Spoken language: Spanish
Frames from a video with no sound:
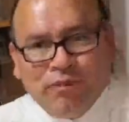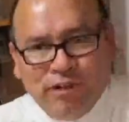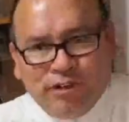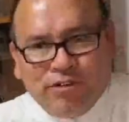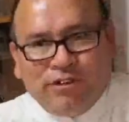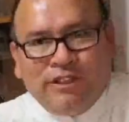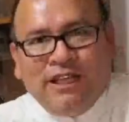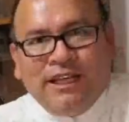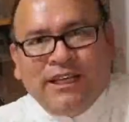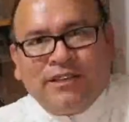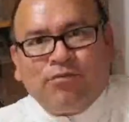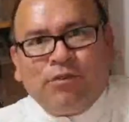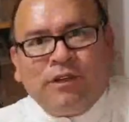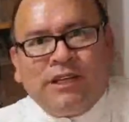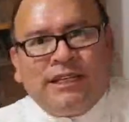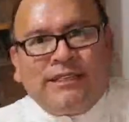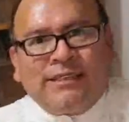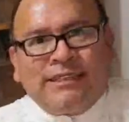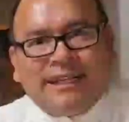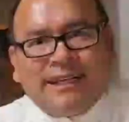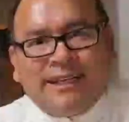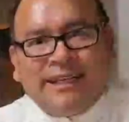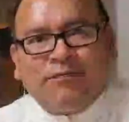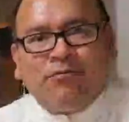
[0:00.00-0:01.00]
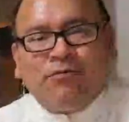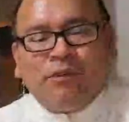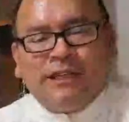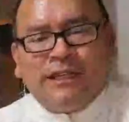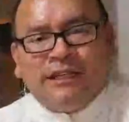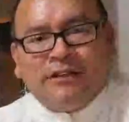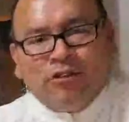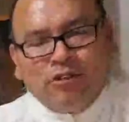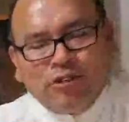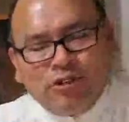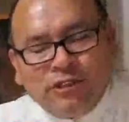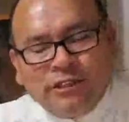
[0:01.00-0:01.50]
Buenos días, buenas tardes,
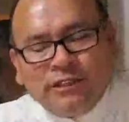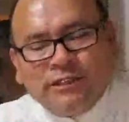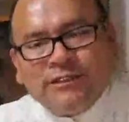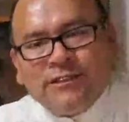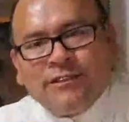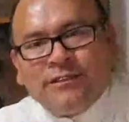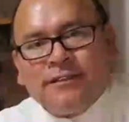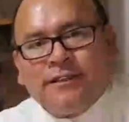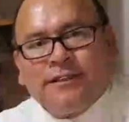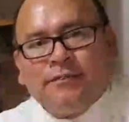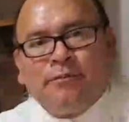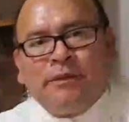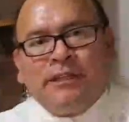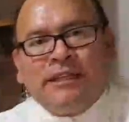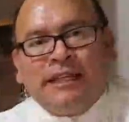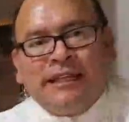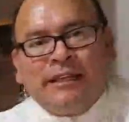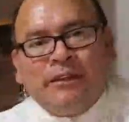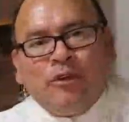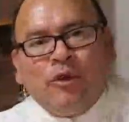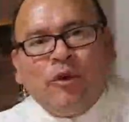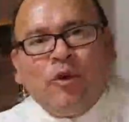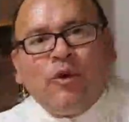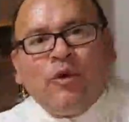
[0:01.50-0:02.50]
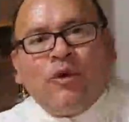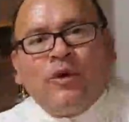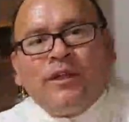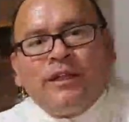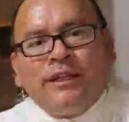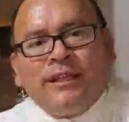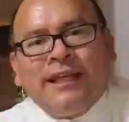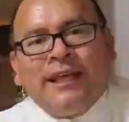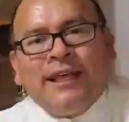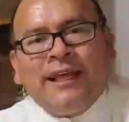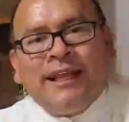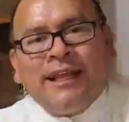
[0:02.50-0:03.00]
buenas noches,
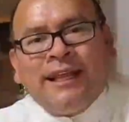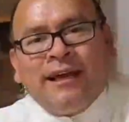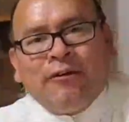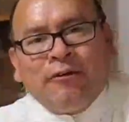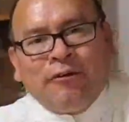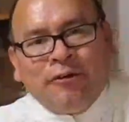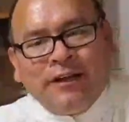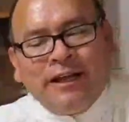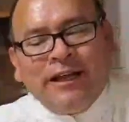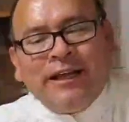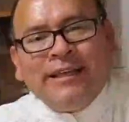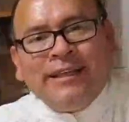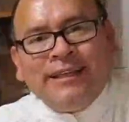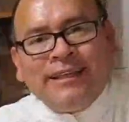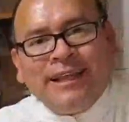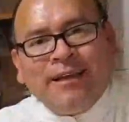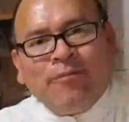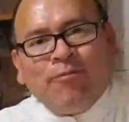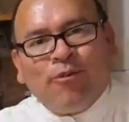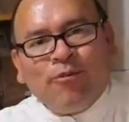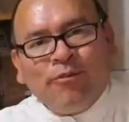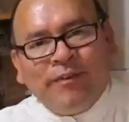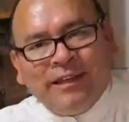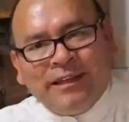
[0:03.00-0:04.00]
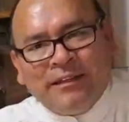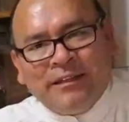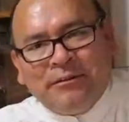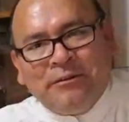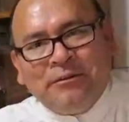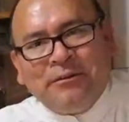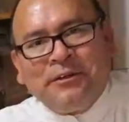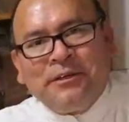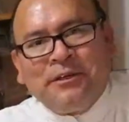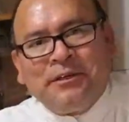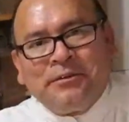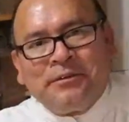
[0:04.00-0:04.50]
dependiendo de la hora, del
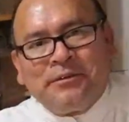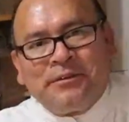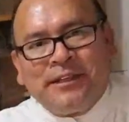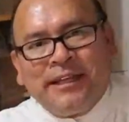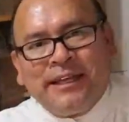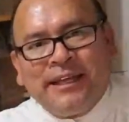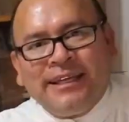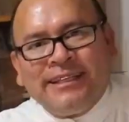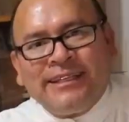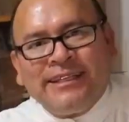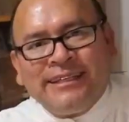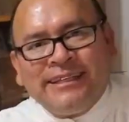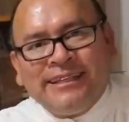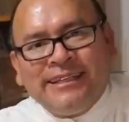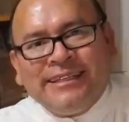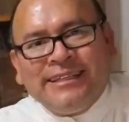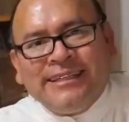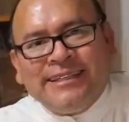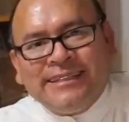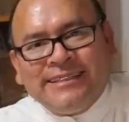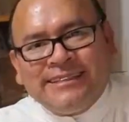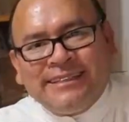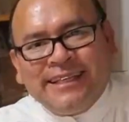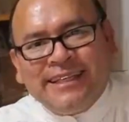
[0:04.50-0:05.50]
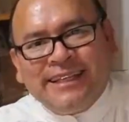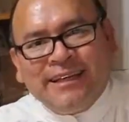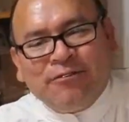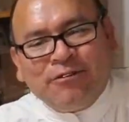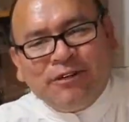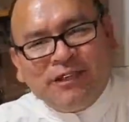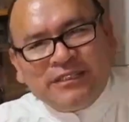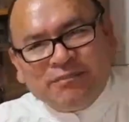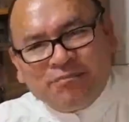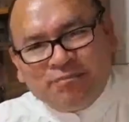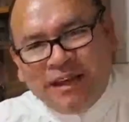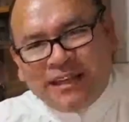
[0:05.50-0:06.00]
momento en que usted se dé
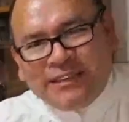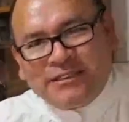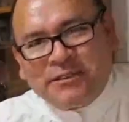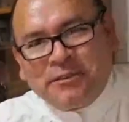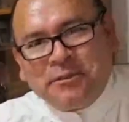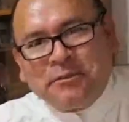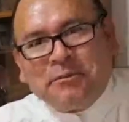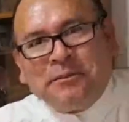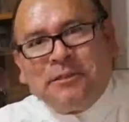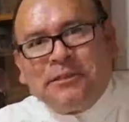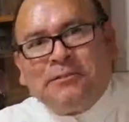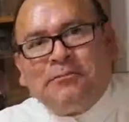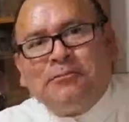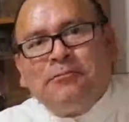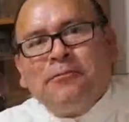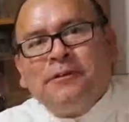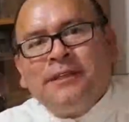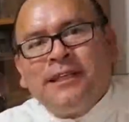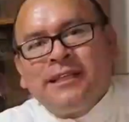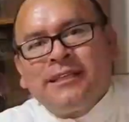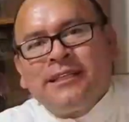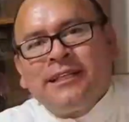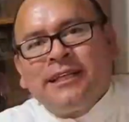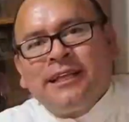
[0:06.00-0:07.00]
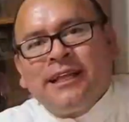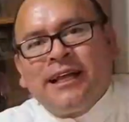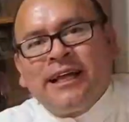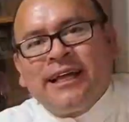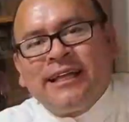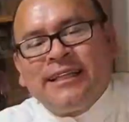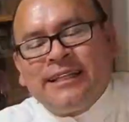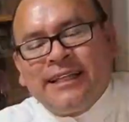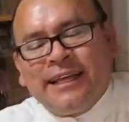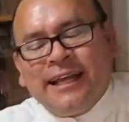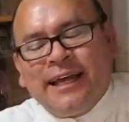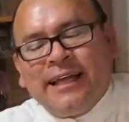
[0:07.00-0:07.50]
un espacio en su vida tan
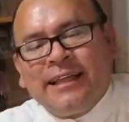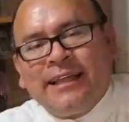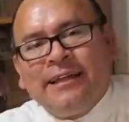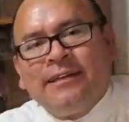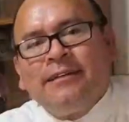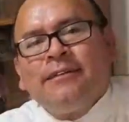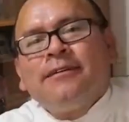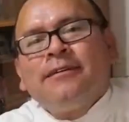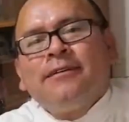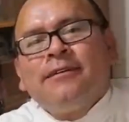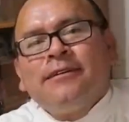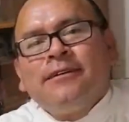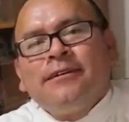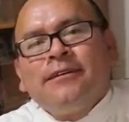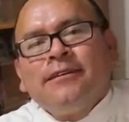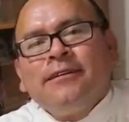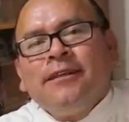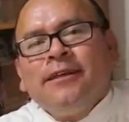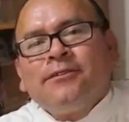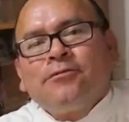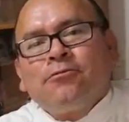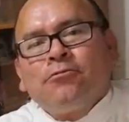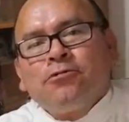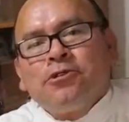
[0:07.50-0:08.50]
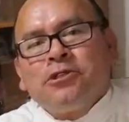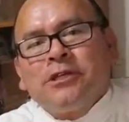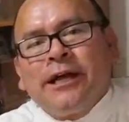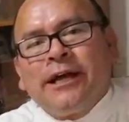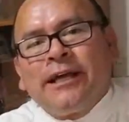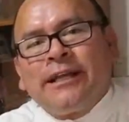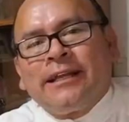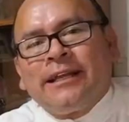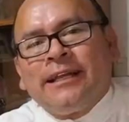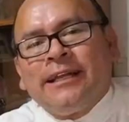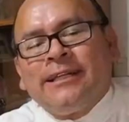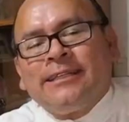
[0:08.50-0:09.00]
ajetreada de
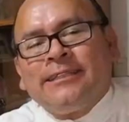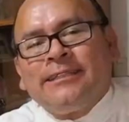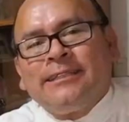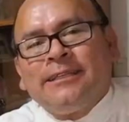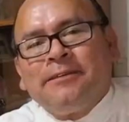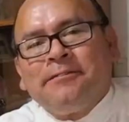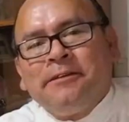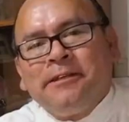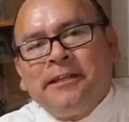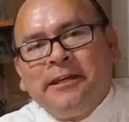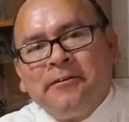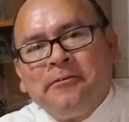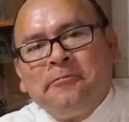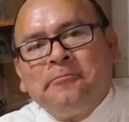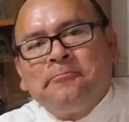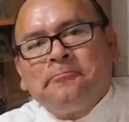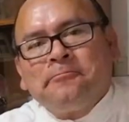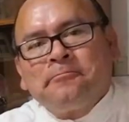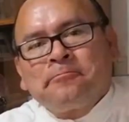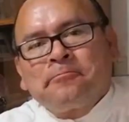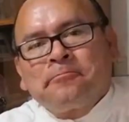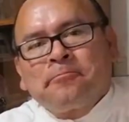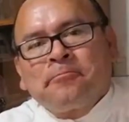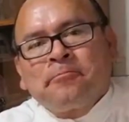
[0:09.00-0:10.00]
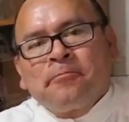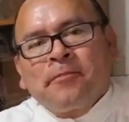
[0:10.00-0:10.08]
escuchar este video.